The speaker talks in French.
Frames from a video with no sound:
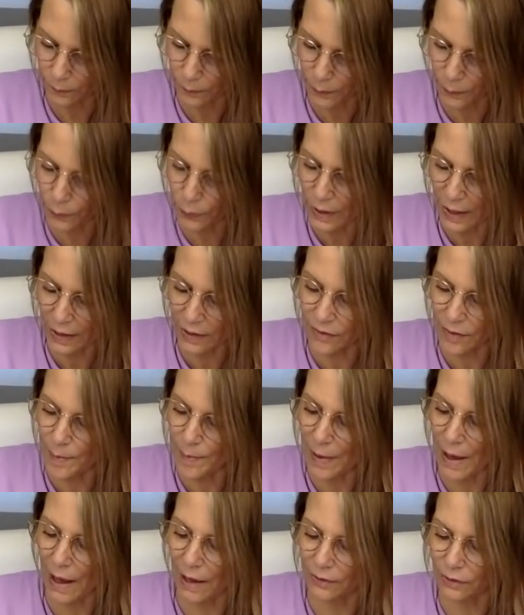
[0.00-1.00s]
vous n'arrivez
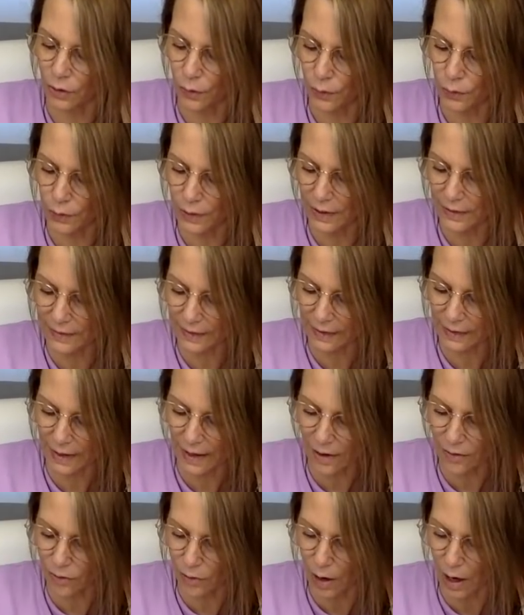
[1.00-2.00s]
pas à ce que vous désirez
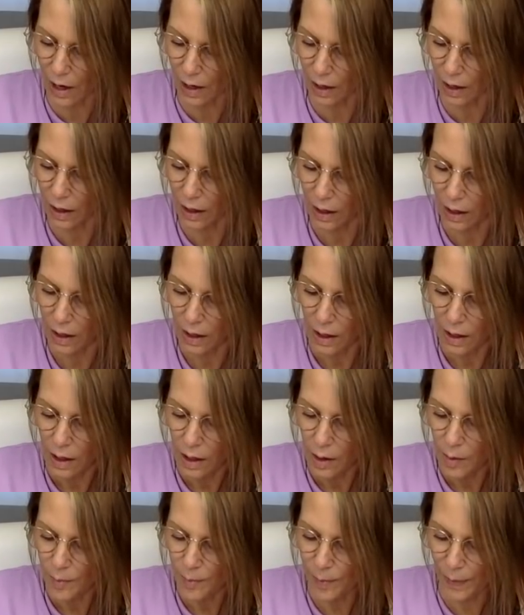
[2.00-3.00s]
avoir
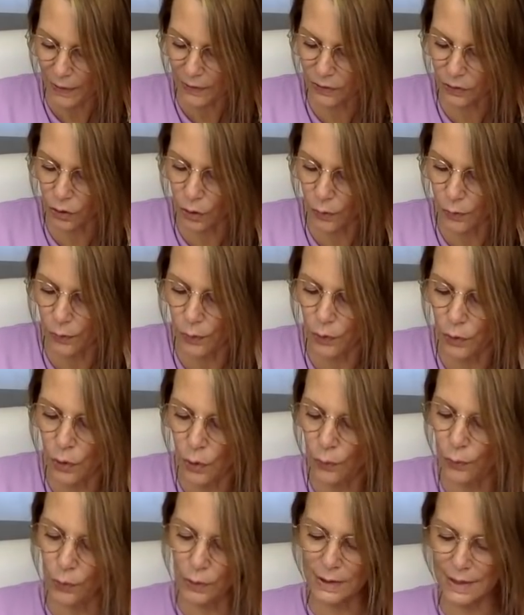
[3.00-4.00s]
parce que vous ne
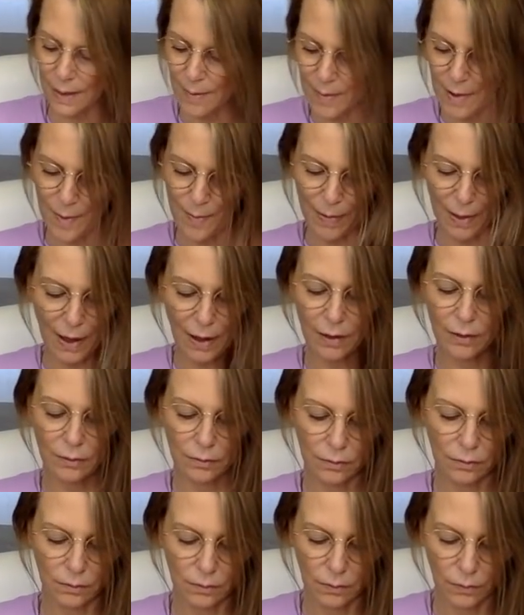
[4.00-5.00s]
vous aimez pas,
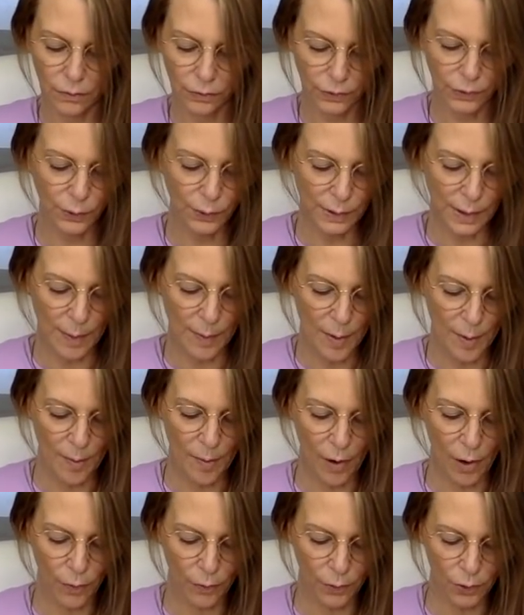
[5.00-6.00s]
tout
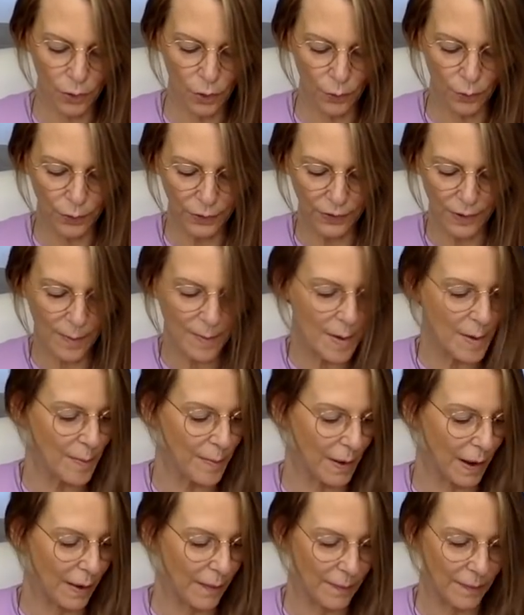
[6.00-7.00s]
simplement, vous ne vous aimez
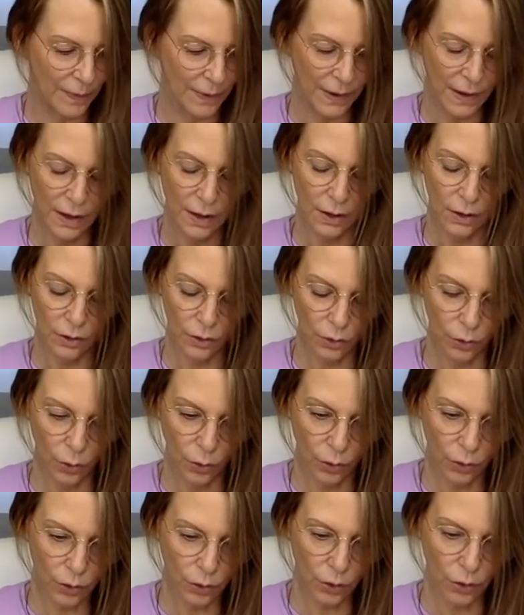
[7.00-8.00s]
pas.
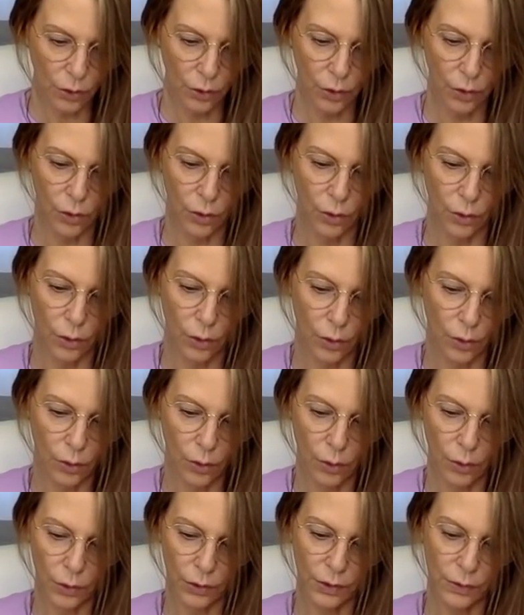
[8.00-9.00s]
Donc,
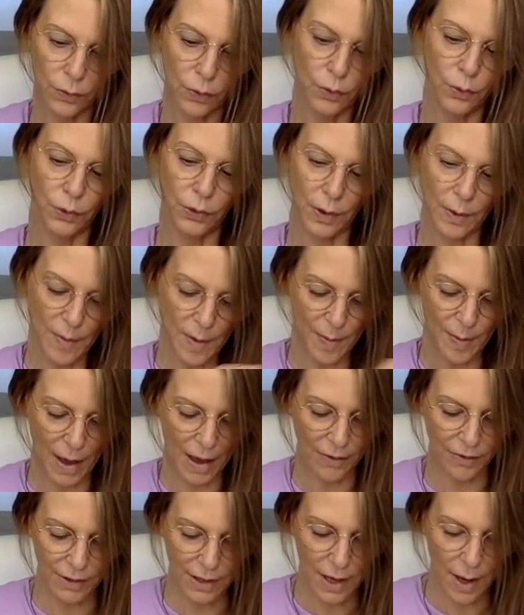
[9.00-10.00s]
euh, si vous ne vous aimez
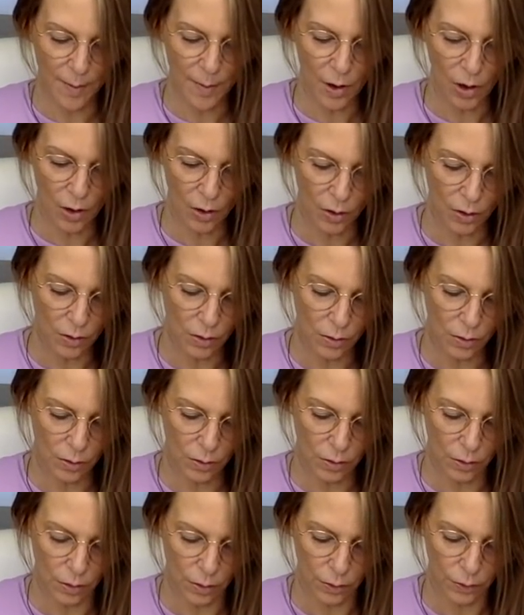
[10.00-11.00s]
pas, évidemment,
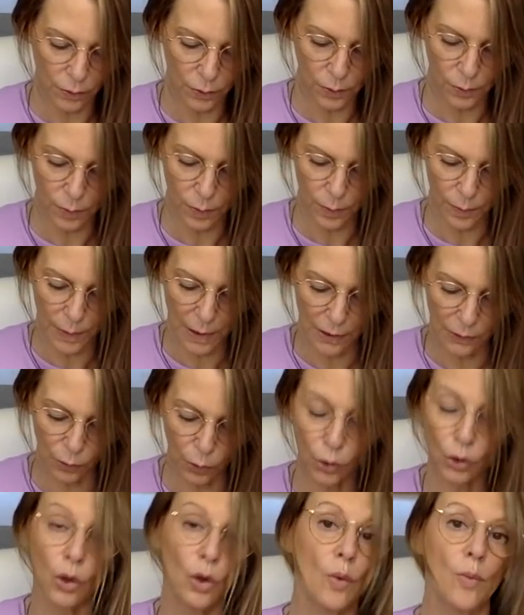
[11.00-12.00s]
euh, vous, les
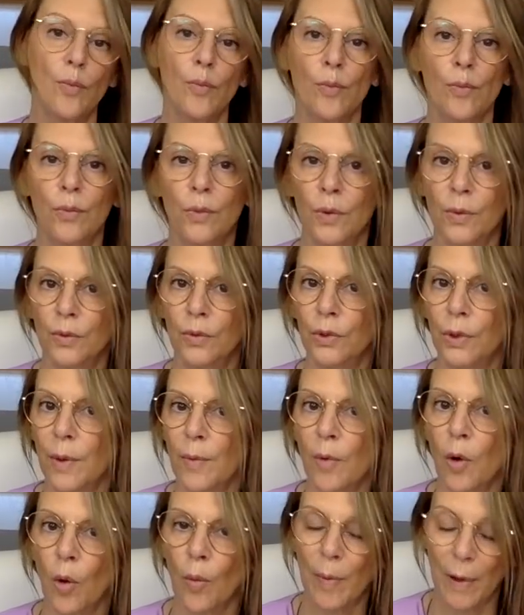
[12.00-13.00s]
autres ne, vous
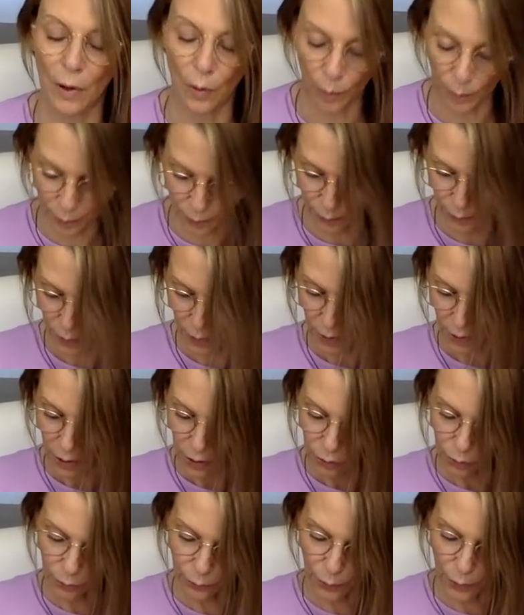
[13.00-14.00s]
aimeront pas non plus.
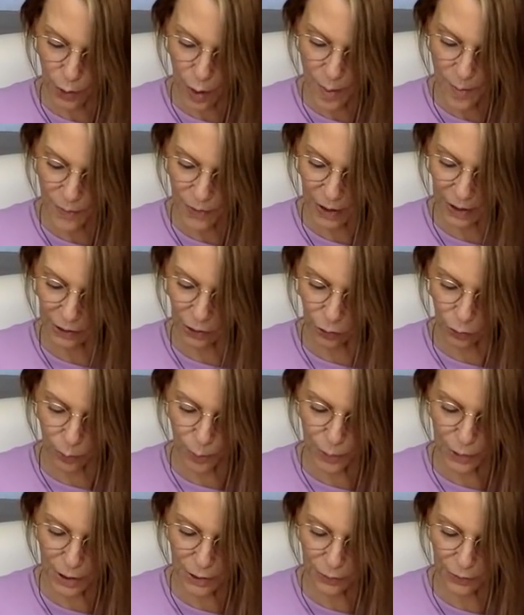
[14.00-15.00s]
Donc, il faut quand même faire attention.
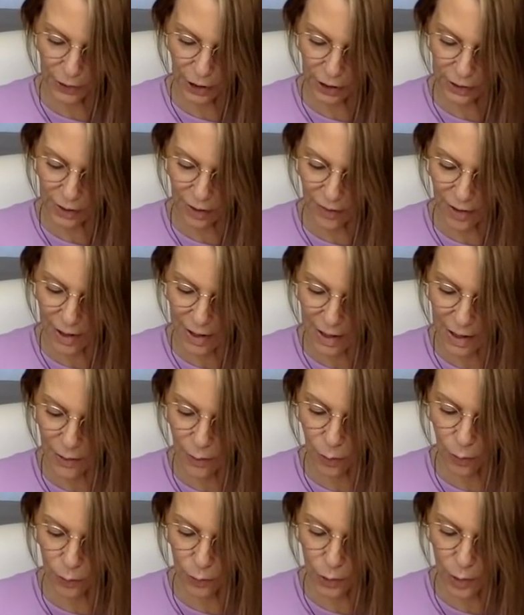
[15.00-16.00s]
Peut-être faire un travail. Là,
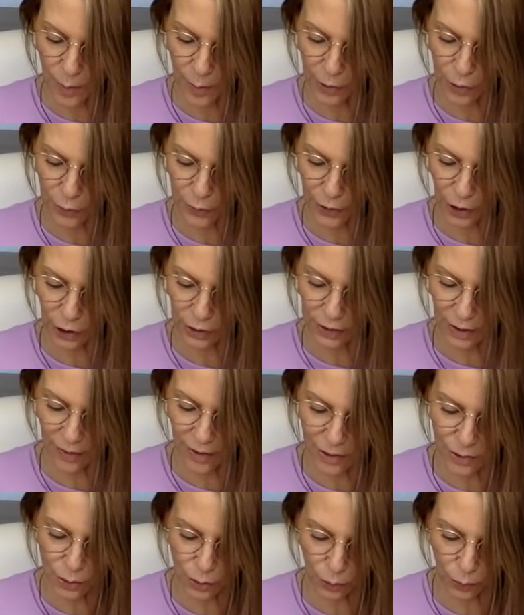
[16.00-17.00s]
on vous demande de faire un
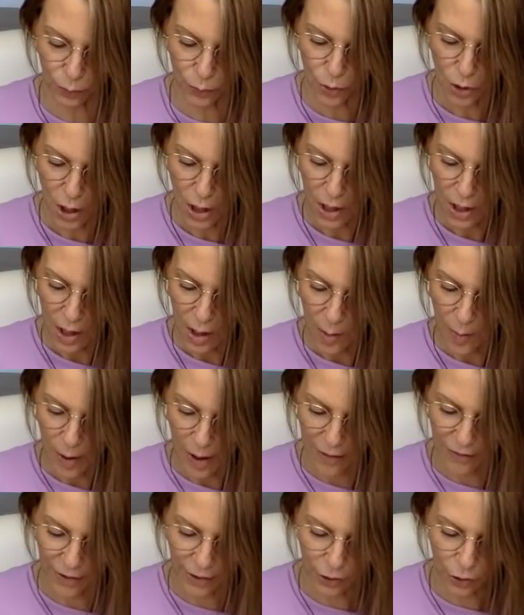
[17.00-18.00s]
travail sur vous
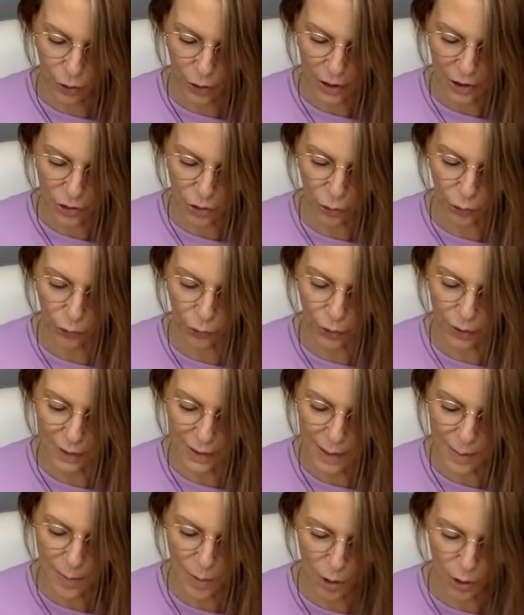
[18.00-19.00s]
afin que les choses se
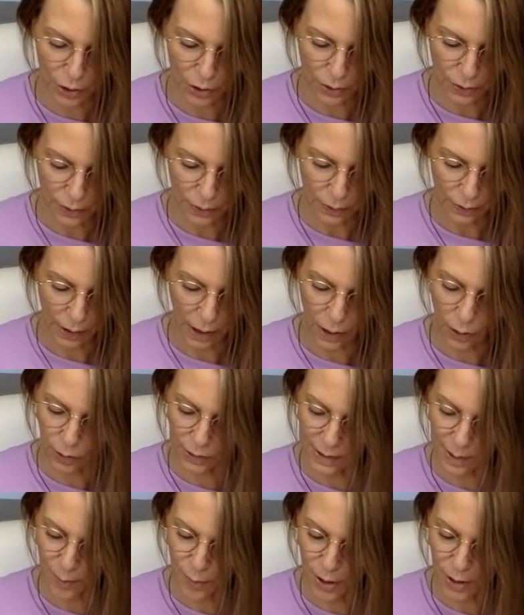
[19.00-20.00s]
débloquent. Alors,
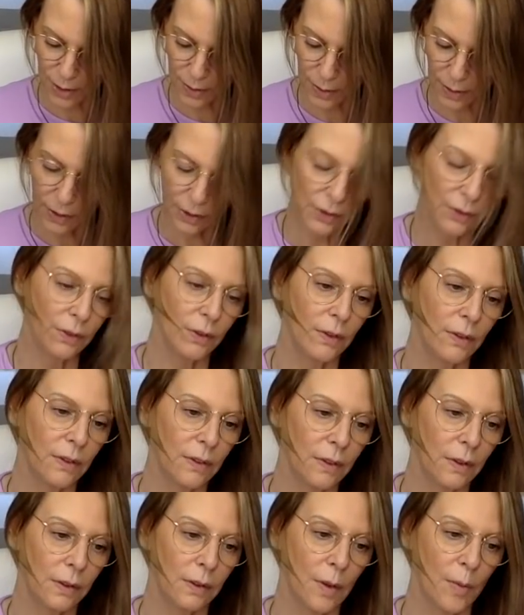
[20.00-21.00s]
ça peut être,
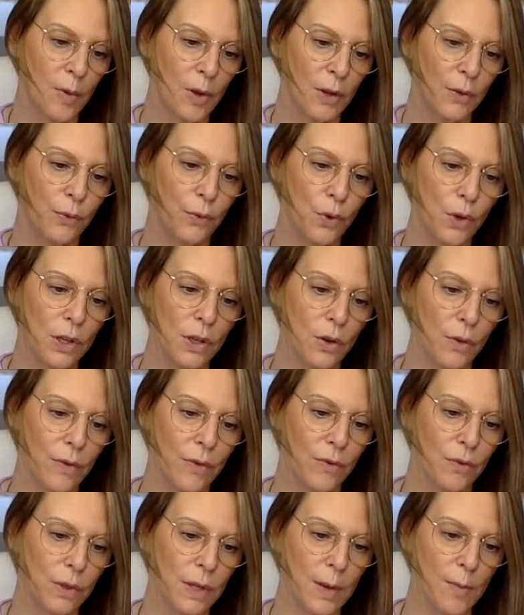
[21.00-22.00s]
ça peut être vous qui devez
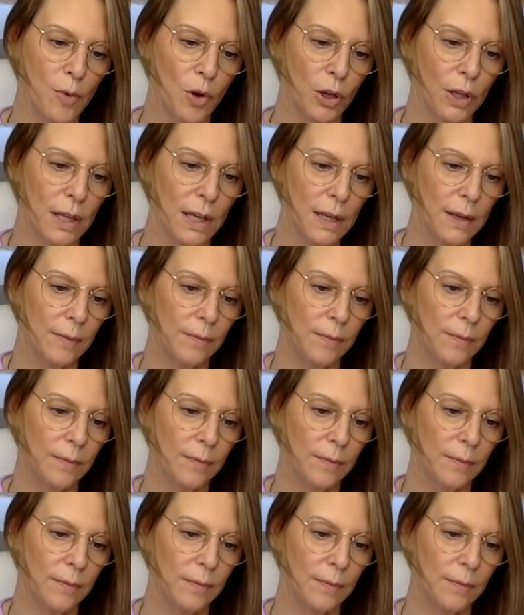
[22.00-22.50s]
vous débloquer.